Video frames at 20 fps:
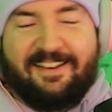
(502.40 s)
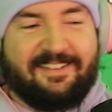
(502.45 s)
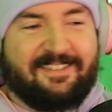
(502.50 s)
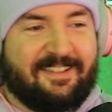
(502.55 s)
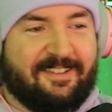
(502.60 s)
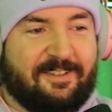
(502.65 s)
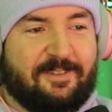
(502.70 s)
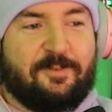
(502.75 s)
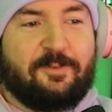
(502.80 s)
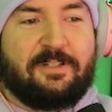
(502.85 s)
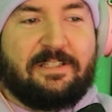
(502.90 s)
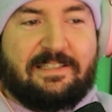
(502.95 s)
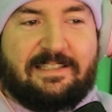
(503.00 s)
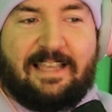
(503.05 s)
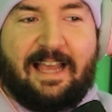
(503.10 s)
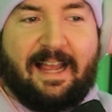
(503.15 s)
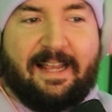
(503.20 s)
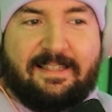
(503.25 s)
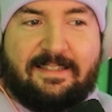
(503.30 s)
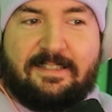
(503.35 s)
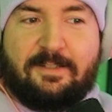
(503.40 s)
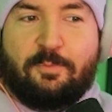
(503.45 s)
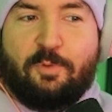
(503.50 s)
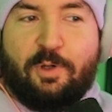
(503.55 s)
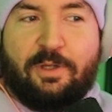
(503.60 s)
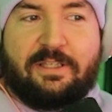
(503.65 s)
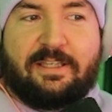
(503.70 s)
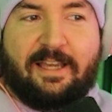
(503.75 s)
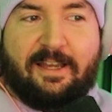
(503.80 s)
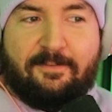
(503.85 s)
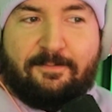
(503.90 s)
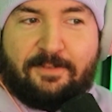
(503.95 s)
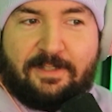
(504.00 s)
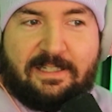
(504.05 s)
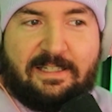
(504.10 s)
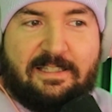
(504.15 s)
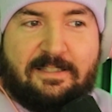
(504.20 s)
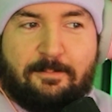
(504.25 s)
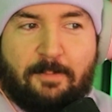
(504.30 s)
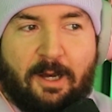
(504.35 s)
Das, so, das ist die einzige Möglichkeit, wie in
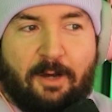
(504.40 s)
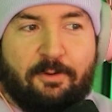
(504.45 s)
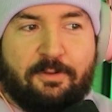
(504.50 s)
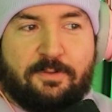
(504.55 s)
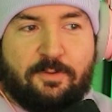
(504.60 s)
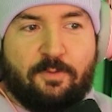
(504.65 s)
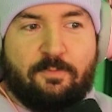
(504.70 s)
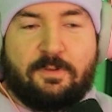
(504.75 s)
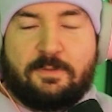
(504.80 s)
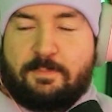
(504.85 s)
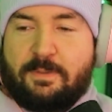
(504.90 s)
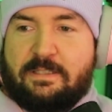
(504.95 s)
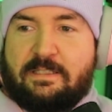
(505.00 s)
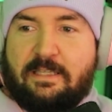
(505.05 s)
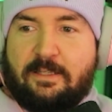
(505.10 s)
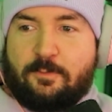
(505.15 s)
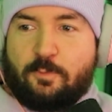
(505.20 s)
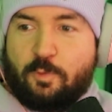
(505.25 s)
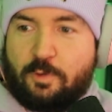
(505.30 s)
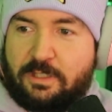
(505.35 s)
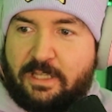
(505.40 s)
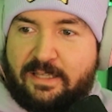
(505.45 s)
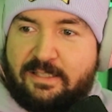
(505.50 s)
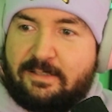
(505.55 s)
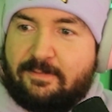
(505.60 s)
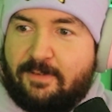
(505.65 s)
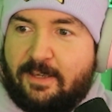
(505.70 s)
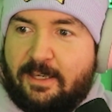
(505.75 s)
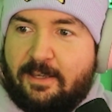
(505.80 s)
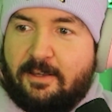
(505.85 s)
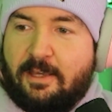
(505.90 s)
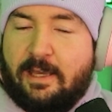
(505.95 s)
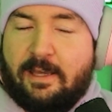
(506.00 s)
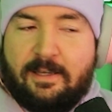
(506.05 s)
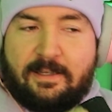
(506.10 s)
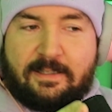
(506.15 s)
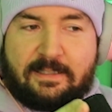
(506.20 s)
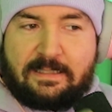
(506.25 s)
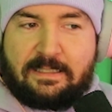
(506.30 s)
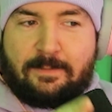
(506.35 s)
diesem Haus irgendwas passiert. Nur deswegen
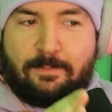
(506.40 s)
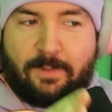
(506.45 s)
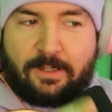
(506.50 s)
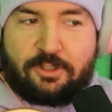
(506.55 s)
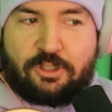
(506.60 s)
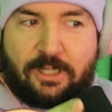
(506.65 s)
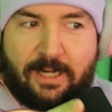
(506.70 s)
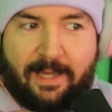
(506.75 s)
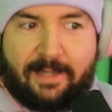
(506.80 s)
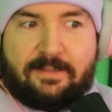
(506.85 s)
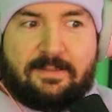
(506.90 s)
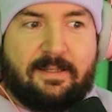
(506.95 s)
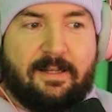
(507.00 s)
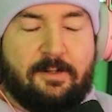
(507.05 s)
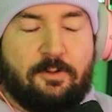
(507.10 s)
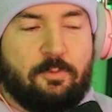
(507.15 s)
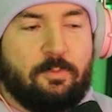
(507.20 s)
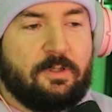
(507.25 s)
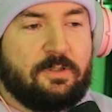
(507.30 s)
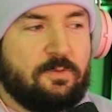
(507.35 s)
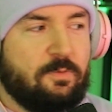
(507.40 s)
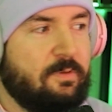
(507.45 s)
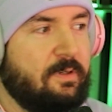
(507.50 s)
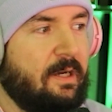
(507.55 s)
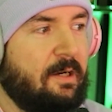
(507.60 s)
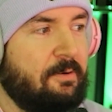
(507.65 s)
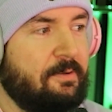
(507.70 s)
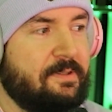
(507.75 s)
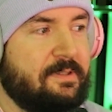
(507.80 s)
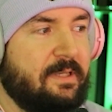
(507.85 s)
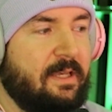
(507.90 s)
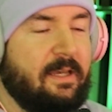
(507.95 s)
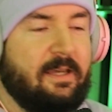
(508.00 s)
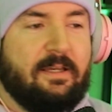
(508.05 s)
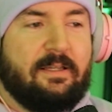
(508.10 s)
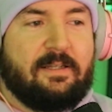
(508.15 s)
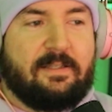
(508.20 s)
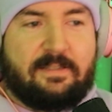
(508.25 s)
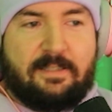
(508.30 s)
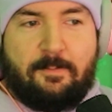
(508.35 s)
sieht man Schlagzeilen über so ein Haus.
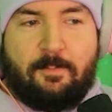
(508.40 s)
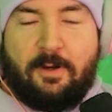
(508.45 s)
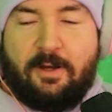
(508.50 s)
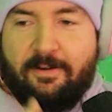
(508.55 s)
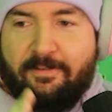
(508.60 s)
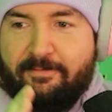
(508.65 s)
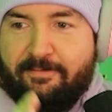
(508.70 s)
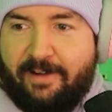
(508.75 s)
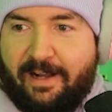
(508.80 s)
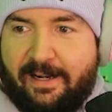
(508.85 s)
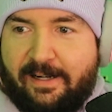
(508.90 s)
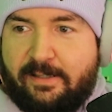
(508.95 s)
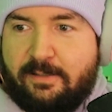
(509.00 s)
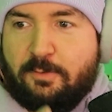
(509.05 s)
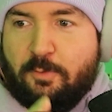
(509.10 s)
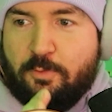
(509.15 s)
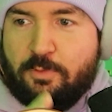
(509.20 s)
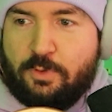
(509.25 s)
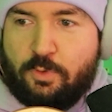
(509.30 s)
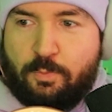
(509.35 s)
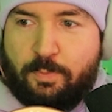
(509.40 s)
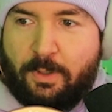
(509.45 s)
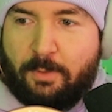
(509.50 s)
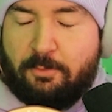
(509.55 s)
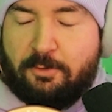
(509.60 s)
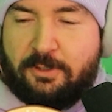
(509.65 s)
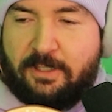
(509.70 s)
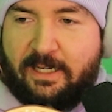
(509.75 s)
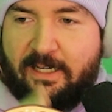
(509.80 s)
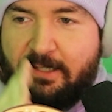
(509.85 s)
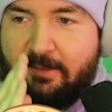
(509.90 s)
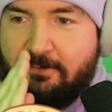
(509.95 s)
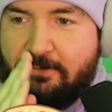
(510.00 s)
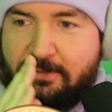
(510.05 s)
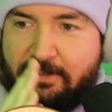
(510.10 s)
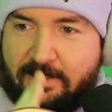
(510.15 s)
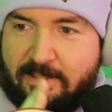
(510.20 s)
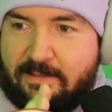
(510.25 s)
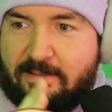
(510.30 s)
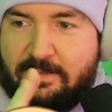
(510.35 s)
Das ist immer Wald und super modern.
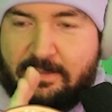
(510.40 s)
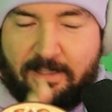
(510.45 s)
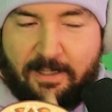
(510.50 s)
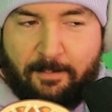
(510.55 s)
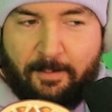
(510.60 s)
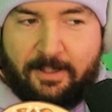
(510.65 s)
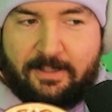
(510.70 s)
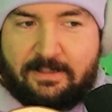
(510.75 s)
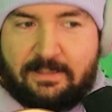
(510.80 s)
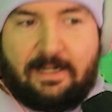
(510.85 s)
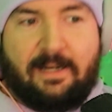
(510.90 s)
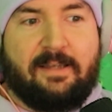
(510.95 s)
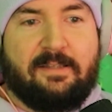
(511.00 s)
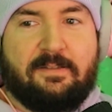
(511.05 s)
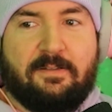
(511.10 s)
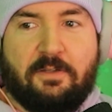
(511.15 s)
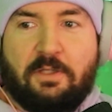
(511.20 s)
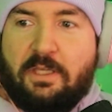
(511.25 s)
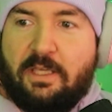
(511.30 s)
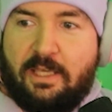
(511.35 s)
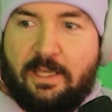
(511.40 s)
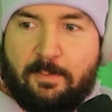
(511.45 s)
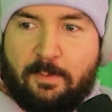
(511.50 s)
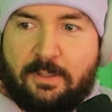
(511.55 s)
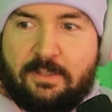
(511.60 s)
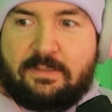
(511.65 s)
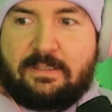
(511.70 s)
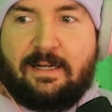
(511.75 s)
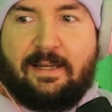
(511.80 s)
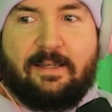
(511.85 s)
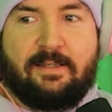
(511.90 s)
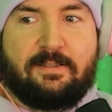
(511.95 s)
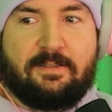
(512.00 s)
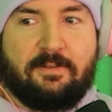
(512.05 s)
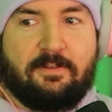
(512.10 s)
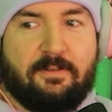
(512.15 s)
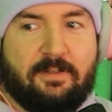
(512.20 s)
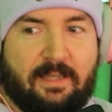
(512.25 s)
Das ist immer das Gleiche. Immer das Gleiche.